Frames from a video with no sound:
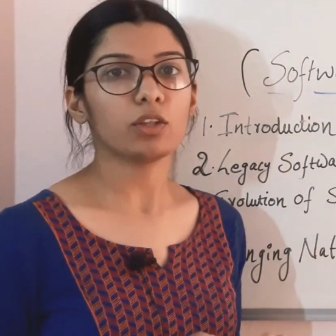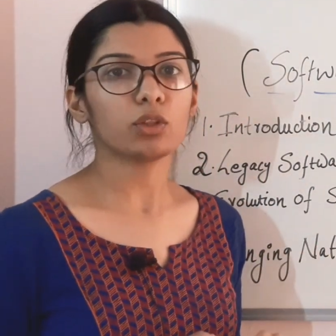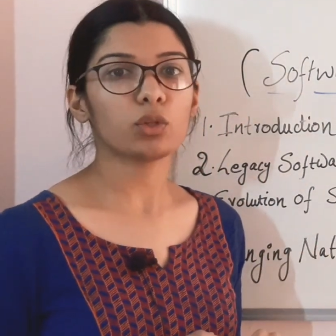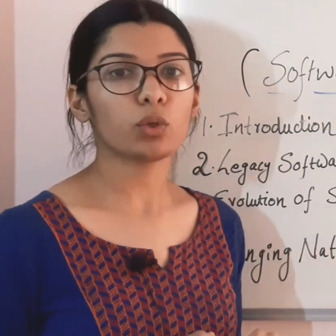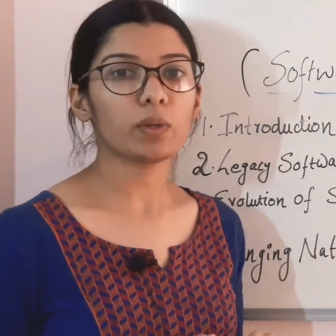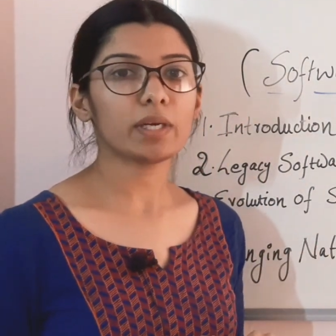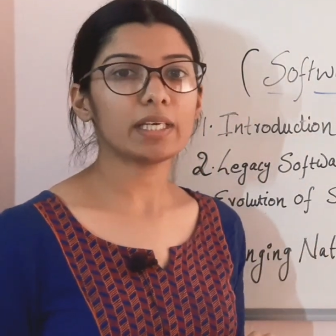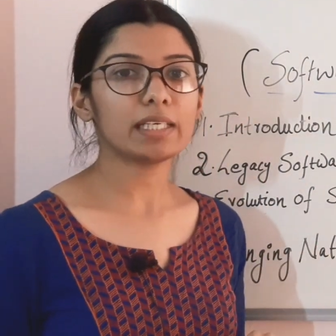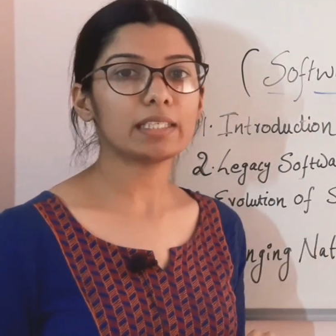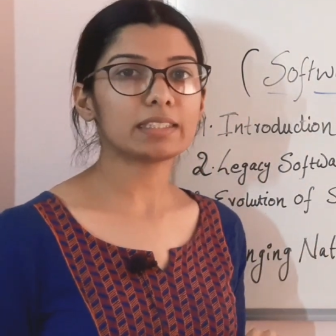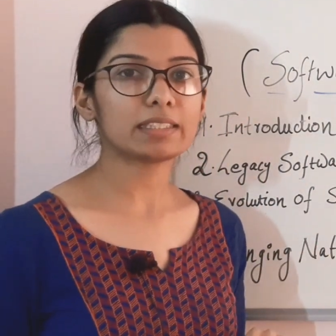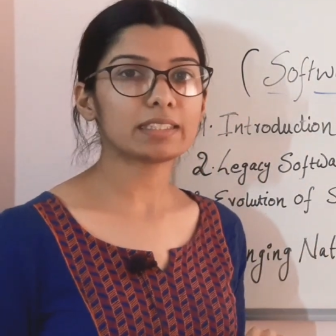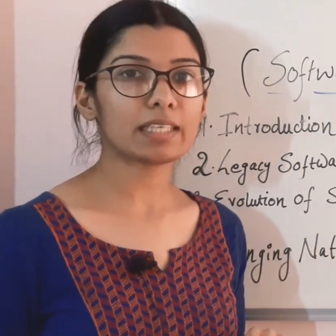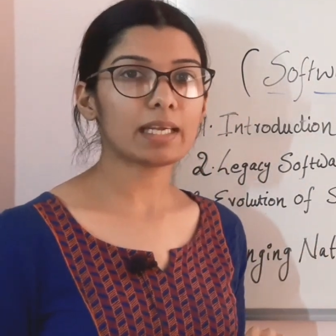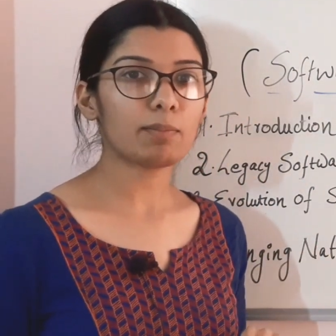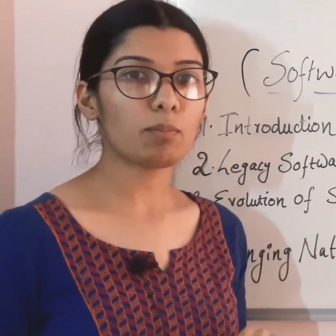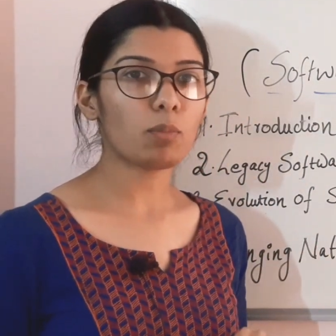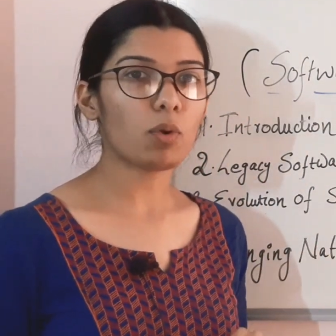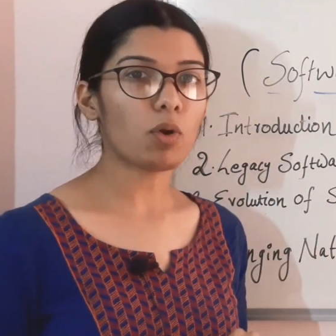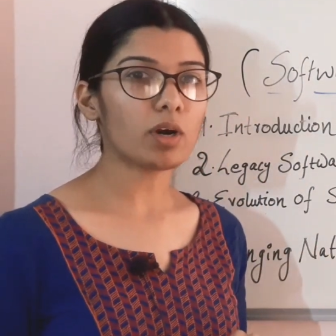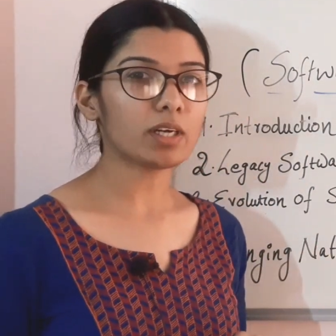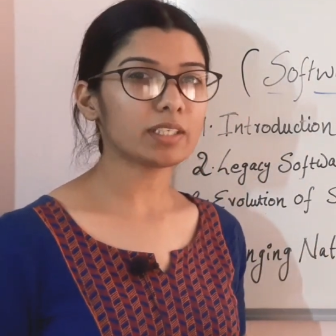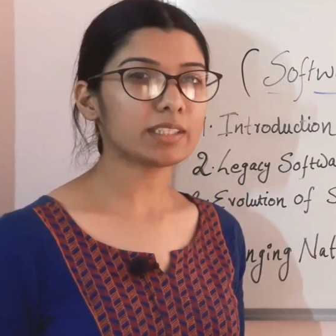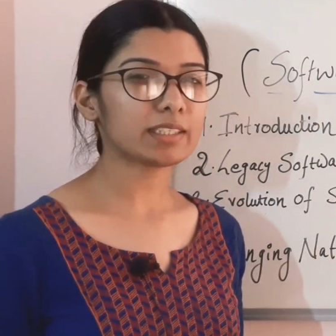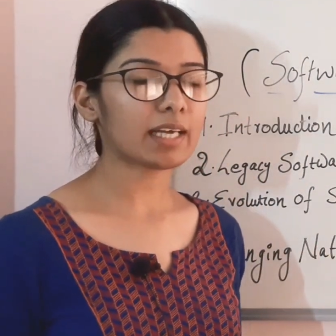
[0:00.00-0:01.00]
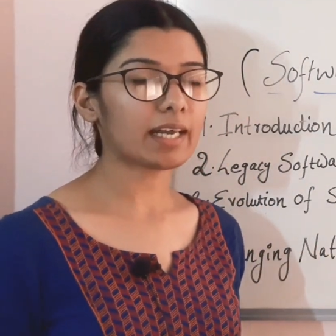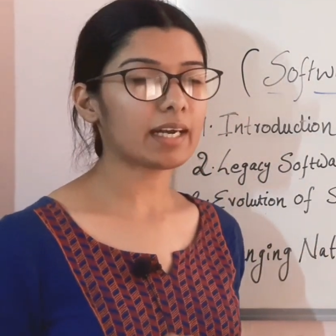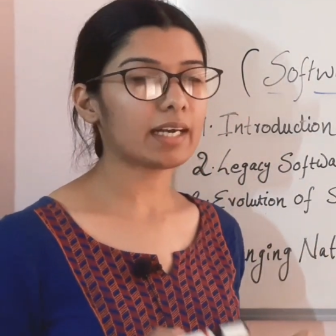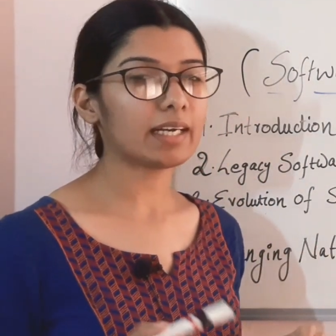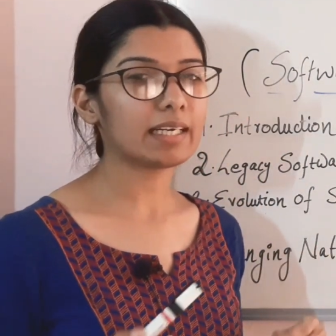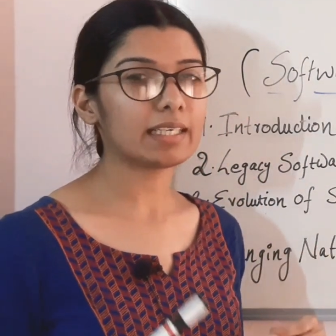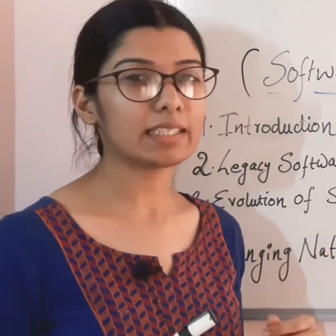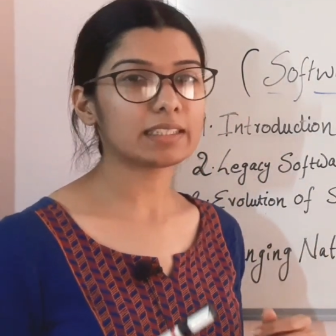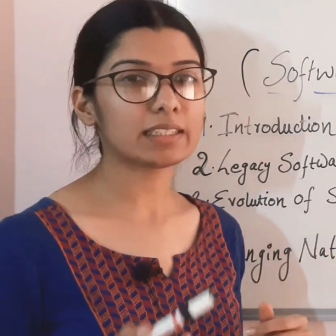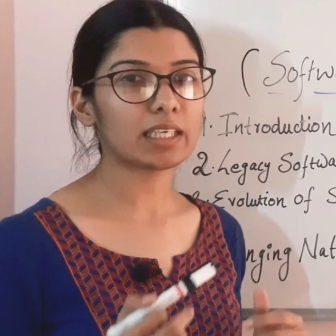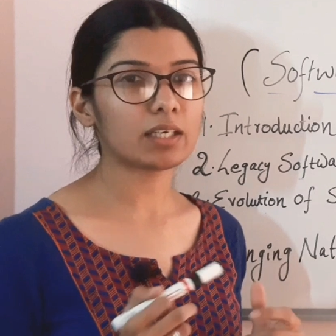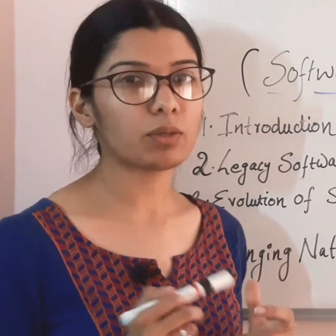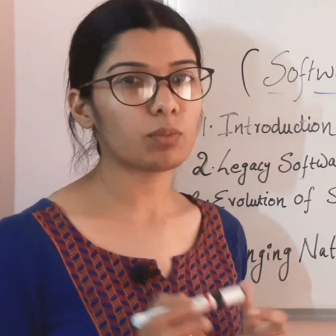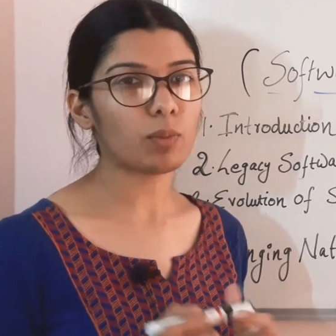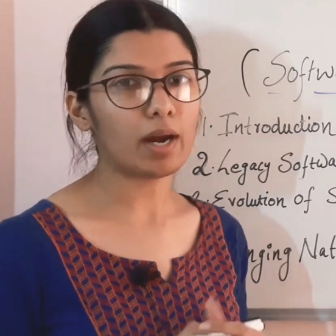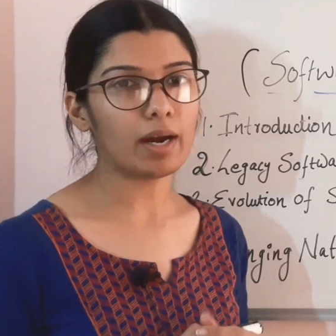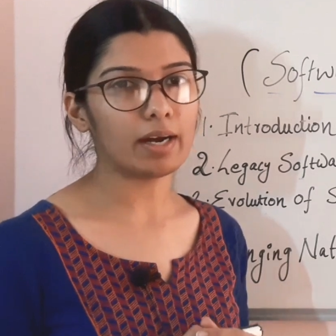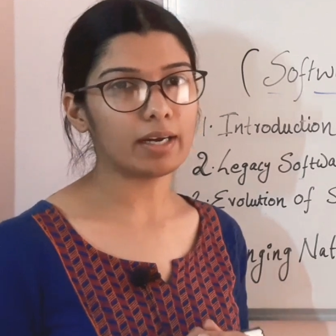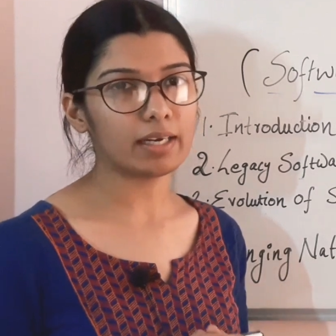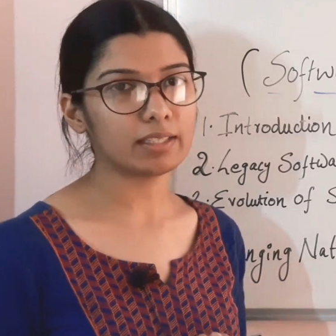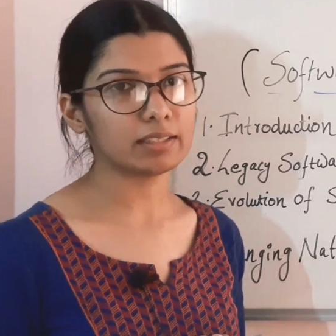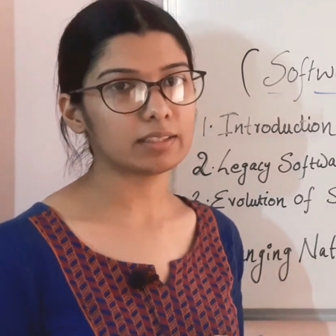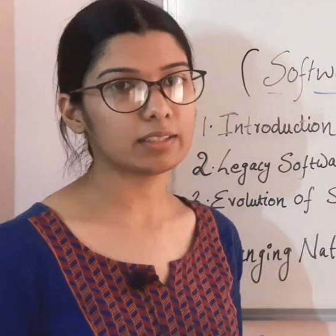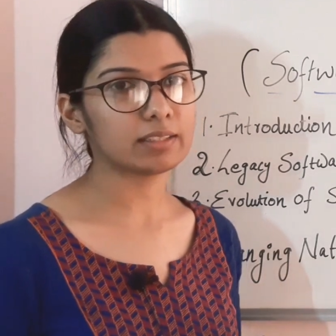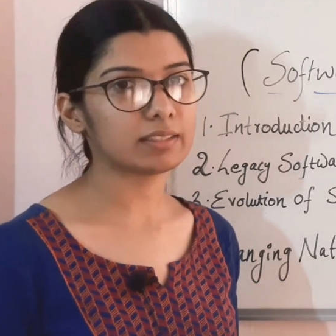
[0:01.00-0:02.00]
तो इसके बहुत सारे
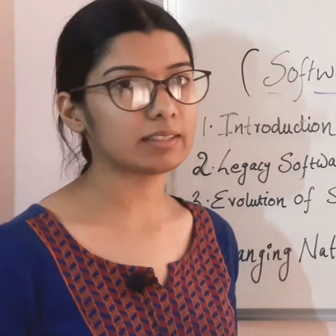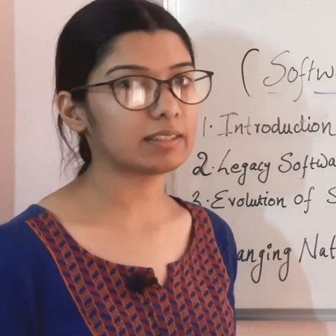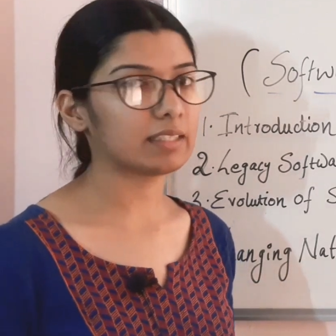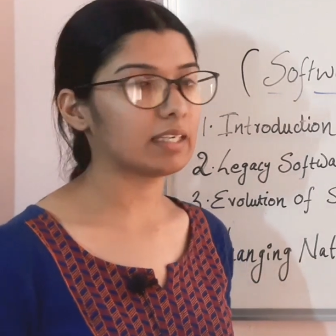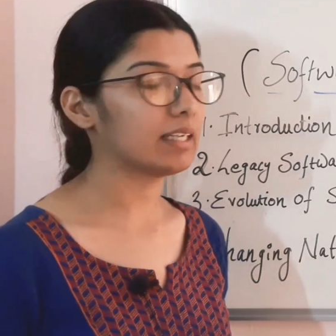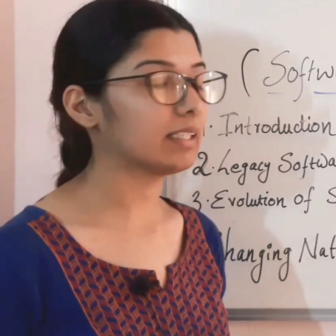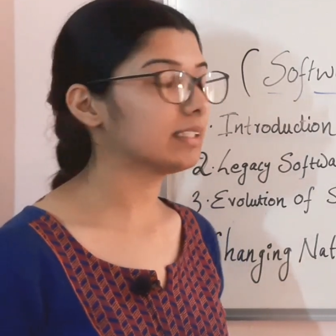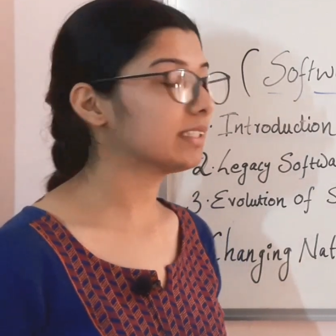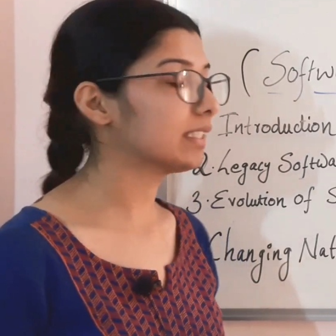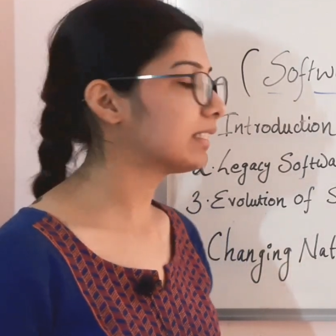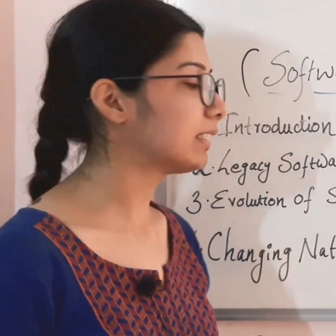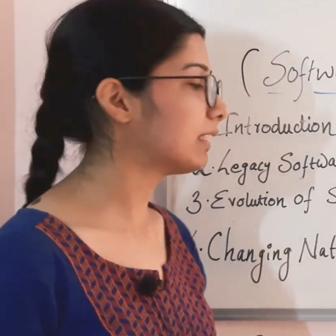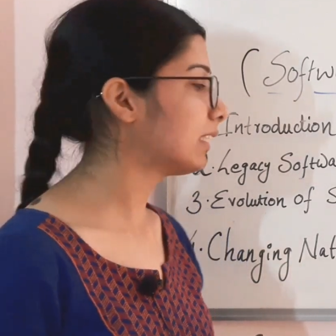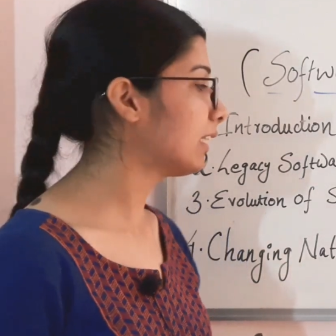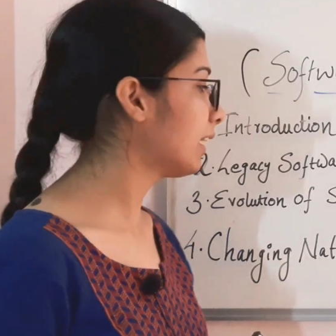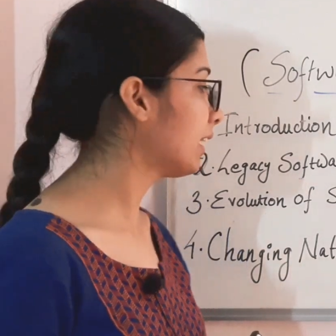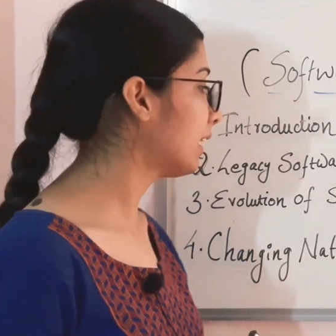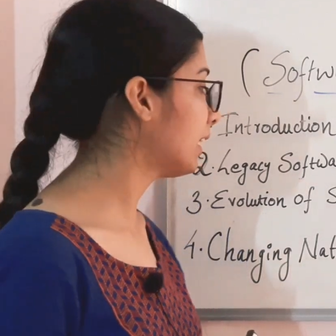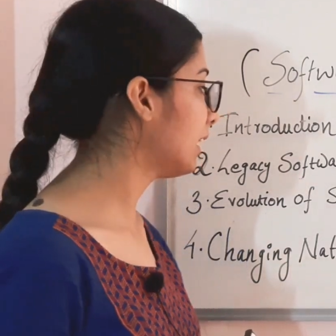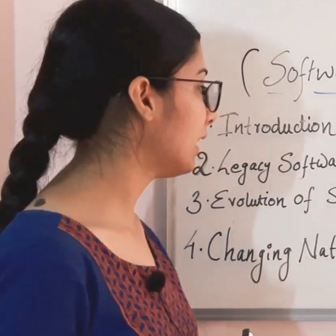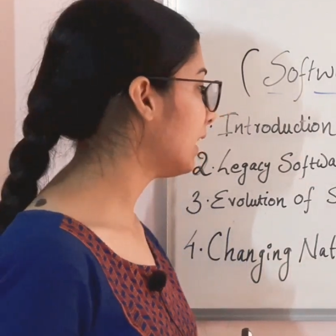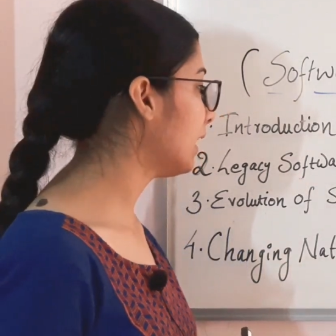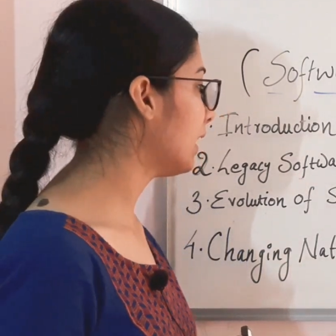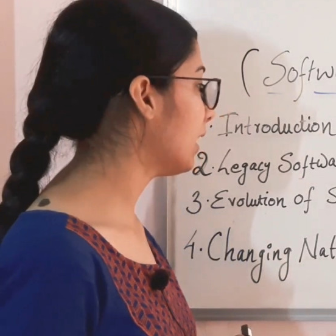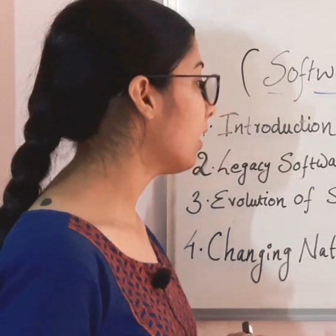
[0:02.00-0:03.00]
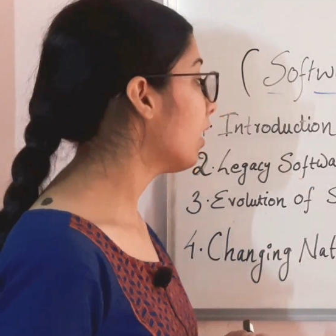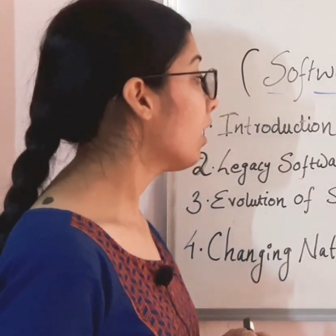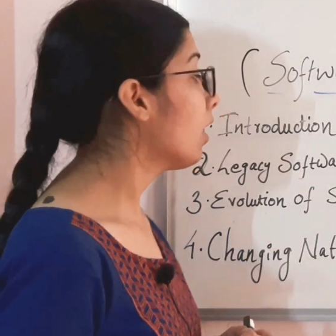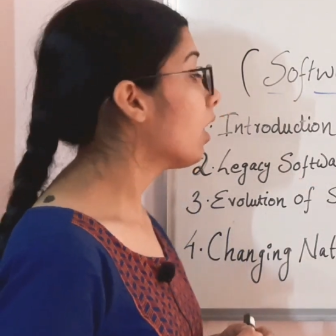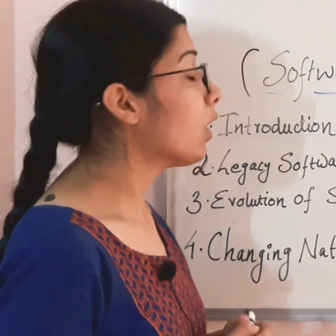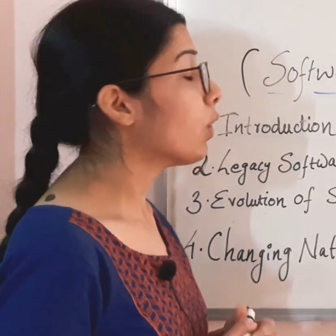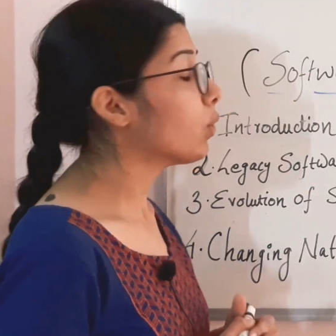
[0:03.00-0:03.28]
डिसएडवांटेजेस थे जैसे कि